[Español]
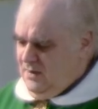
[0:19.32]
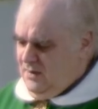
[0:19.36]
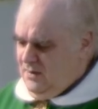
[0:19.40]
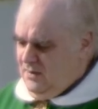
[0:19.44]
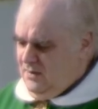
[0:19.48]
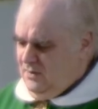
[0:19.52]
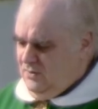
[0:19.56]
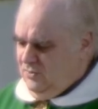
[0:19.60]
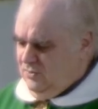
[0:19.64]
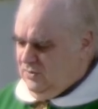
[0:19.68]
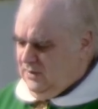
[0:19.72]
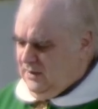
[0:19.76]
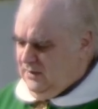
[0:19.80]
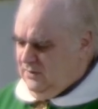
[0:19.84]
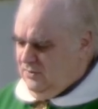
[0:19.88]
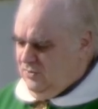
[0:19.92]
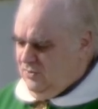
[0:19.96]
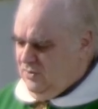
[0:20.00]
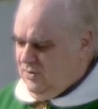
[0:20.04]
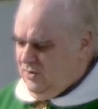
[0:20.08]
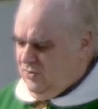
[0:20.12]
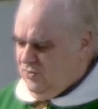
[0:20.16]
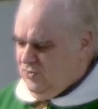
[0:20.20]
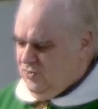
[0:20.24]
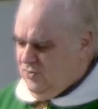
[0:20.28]

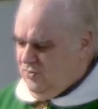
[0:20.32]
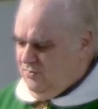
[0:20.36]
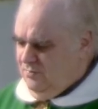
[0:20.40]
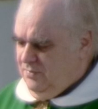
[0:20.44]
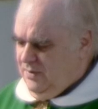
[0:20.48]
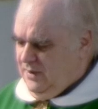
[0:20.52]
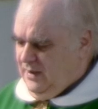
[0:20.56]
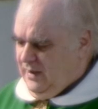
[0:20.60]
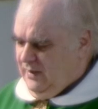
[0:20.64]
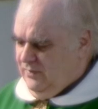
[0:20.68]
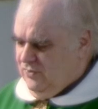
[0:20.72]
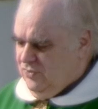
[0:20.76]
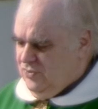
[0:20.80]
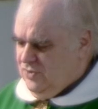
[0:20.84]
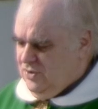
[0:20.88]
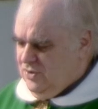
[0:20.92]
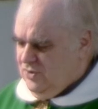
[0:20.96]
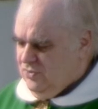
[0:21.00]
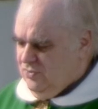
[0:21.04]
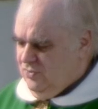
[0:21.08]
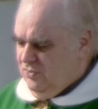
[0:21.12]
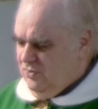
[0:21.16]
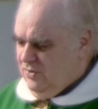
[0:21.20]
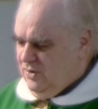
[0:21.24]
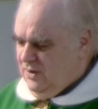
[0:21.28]
Notando que los convidados
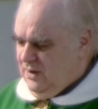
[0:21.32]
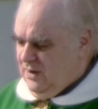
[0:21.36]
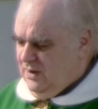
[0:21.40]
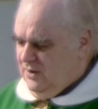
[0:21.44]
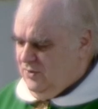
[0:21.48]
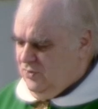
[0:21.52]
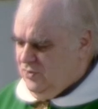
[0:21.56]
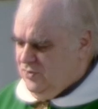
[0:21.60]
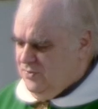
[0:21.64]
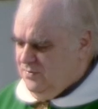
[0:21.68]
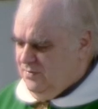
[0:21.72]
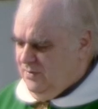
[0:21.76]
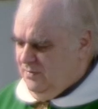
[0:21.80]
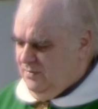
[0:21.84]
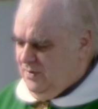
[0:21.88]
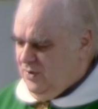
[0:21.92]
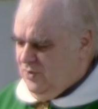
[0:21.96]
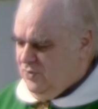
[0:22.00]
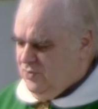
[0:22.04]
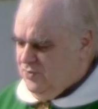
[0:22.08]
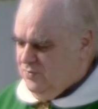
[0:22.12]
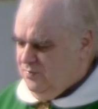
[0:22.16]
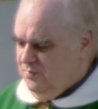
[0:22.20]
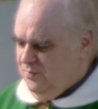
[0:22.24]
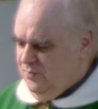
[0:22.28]
escogían los
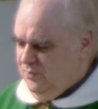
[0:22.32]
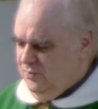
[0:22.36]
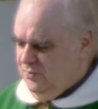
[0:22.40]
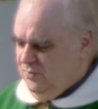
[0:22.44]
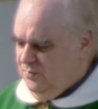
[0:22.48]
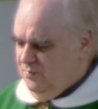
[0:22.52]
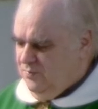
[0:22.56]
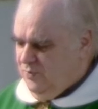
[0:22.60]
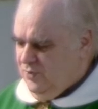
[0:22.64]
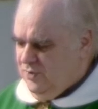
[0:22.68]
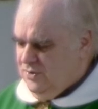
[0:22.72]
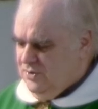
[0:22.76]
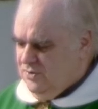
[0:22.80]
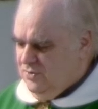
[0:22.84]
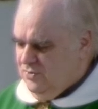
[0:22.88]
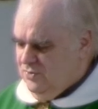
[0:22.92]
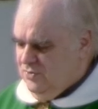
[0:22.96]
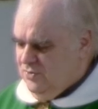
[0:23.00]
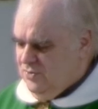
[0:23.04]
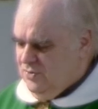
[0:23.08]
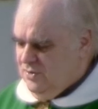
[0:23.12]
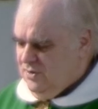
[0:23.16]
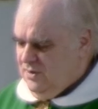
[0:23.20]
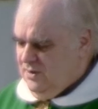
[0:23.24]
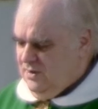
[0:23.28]
primeros
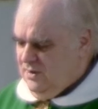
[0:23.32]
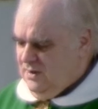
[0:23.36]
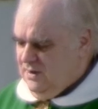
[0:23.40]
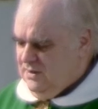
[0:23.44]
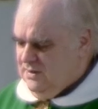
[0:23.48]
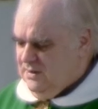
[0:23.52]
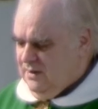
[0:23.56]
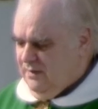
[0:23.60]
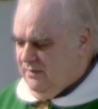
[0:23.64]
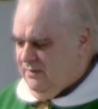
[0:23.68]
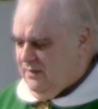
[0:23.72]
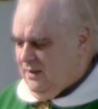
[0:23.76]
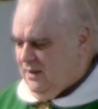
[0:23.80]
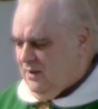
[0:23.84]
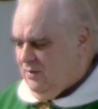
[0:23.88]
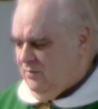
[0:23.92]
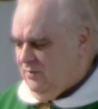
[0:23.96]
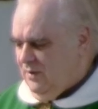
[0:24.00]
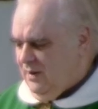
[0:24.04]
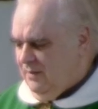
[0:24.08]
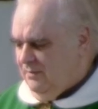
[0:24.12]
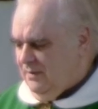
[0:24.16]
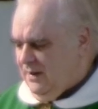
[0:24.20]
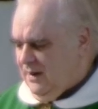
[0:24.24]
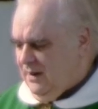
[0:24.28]
puestos, les decía
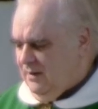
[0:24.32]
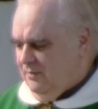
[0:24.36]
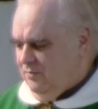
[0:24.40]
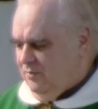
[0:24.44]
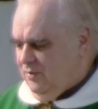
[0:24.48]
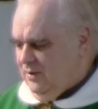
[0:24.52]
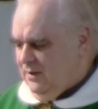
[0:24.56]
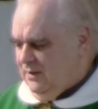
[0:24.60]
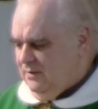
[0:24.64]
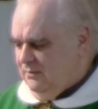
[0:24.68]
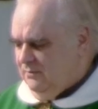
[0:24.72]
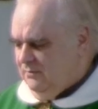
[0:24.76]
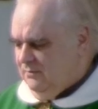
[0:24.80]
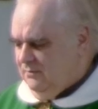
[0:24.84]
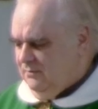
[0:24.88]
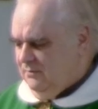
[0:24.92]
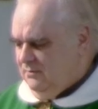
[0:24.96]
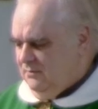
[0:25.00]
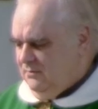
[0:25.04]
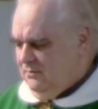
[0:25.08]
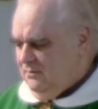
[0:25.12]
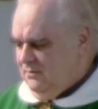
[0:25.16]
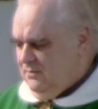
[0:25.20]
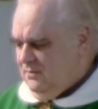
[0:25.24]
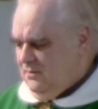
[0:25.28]
una parábola.
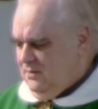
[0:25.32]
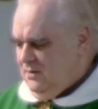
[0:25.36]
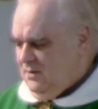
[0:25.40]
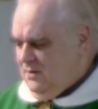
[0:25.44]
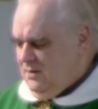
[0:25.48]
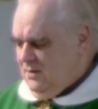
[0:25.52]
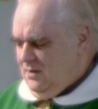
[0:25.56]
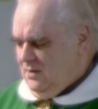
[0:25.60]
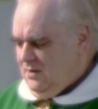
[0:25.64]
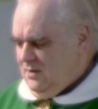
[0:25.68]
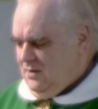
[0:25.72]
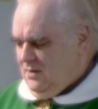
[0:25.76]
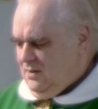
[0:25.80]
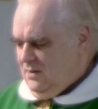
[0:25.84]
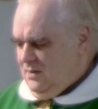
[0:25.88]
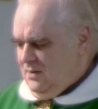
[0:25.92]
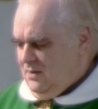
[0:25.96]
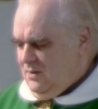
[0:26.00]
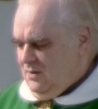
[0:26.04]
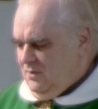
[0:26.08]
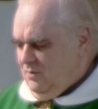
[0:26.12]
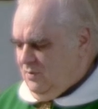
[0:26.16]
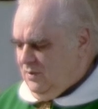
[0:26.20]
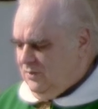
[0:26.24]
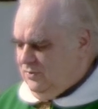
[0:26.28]

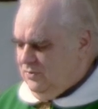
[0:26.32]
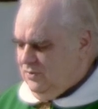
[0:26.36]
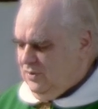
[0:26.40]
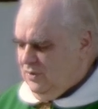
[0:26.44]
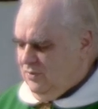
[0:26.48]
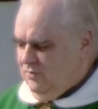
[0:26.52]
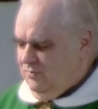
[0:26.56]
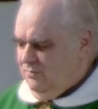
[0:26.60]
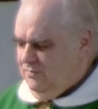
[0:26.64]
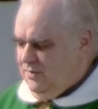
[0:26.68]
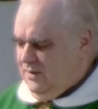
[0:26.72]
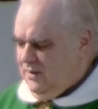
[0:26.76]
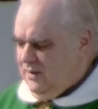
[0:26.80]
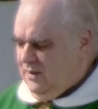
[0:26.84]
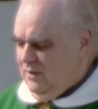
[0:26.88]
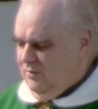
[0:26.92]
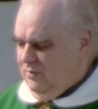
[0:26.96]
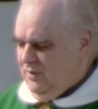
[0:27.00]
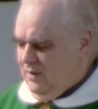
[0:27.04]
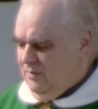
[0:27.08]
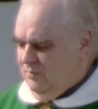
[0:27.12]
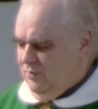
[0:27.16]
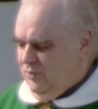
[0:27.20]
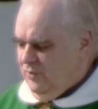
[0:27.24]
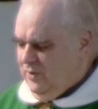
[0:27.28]
Cuando te conviden a
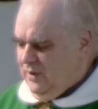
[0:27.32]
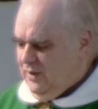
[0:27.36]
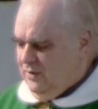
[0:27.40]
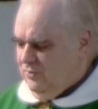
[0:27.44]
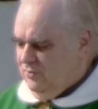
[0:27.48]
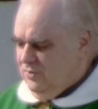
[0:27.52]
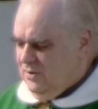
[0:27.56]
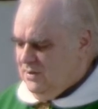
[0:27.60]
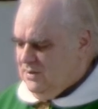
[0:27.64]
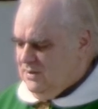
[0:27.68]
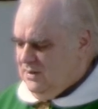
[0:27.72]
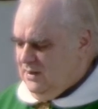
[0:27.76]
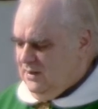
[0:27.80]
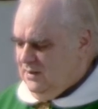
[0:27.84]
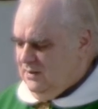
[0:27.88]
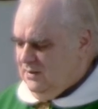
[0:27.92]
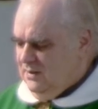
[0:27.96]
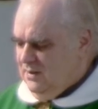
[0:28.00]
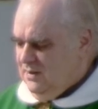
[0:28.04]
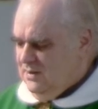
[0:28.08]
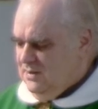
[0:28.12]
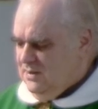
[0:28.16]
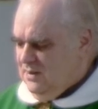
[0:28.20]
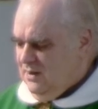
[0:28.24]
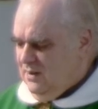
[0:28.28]
una boda no te
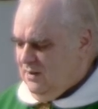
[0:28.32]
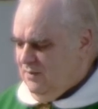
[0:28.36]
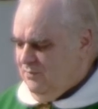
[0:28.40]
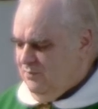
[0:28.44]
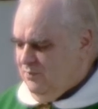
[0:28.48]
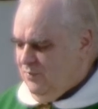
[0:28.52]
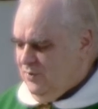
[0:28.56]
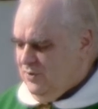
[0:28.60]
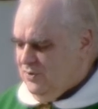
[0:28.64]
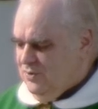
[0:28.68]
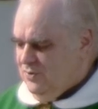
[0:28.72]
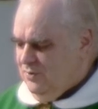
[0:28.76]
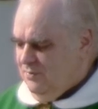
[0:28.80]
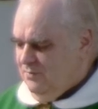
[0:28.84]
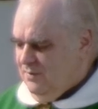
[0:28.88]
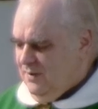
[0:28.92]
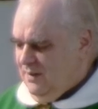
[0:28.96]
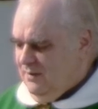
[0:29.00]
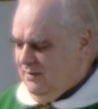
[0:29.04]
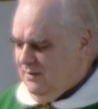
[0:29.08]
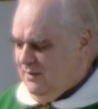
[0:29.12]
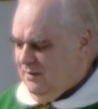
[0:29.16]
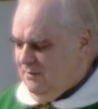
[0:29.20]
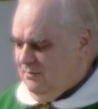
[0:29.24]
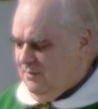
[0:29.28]
sientes en el puesto
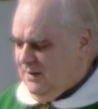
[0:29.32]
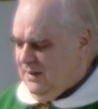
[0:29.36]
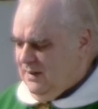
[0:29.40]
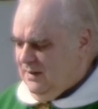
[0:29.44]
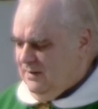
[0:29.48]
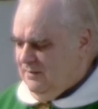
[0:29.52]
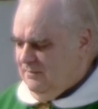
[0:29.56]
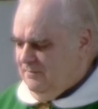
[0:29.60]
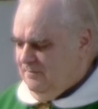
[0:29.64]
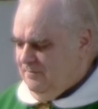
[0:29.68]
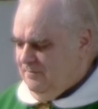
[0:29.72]
principal,